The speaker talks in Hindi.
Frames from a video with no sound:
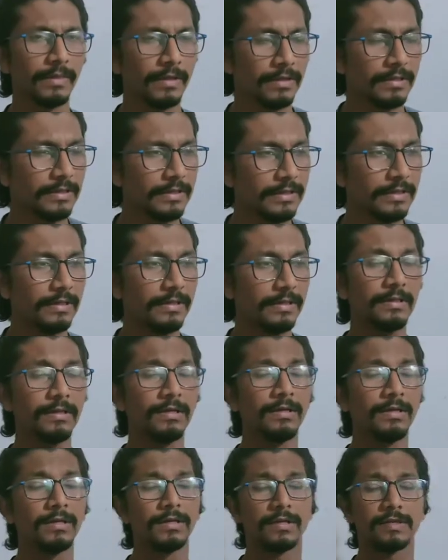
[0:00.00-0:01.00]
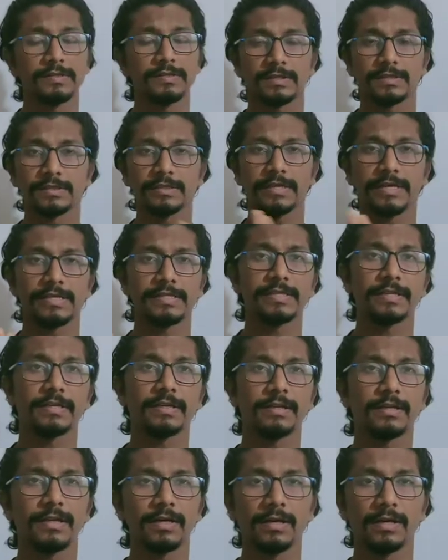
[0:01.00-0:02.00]
ठीक है कंस्ट्रक्शन कैसे
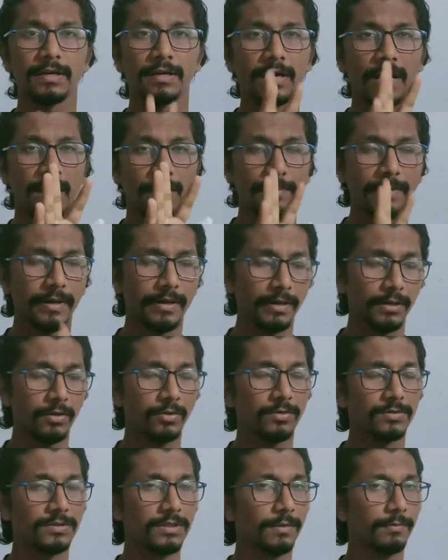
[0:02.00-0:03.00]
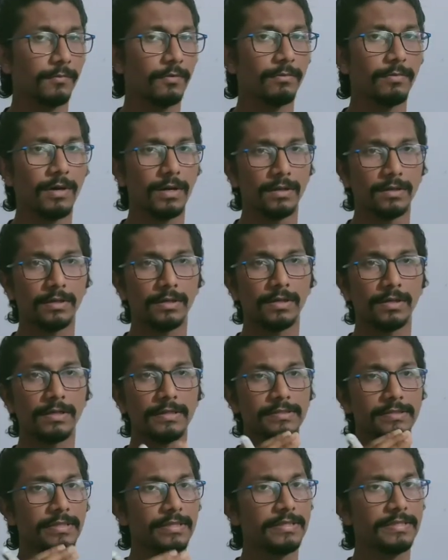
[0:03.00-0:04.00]
करना है कहाँ पे आएगा कौन सा आपको मार्क करना है किस
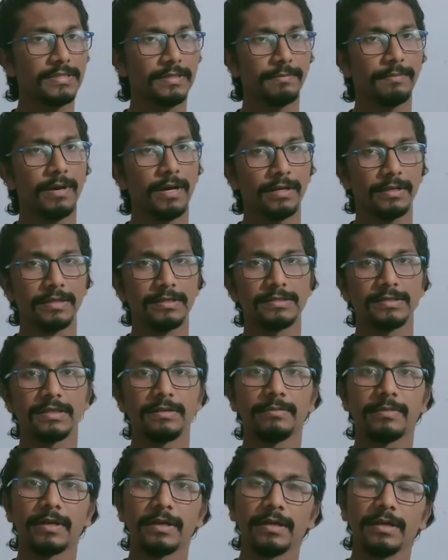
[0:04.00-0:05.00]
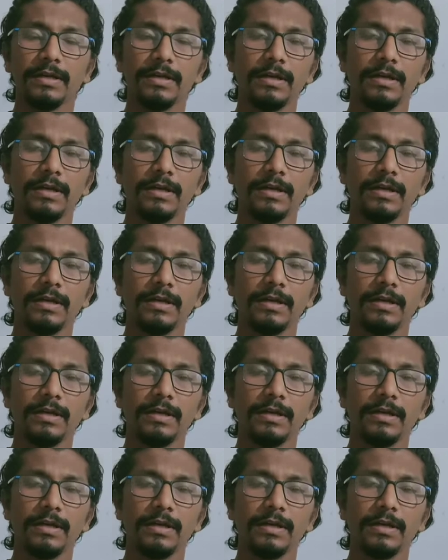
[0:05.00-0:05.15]
तरीके से मार्किंग स्कीम रहेगी